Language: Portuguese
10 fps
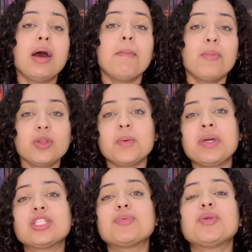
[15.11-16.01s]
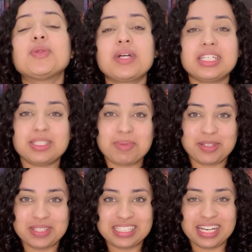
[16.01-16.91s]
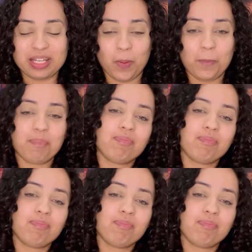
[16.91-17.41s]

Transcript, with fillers: muito mesmo no crescimento desse canal.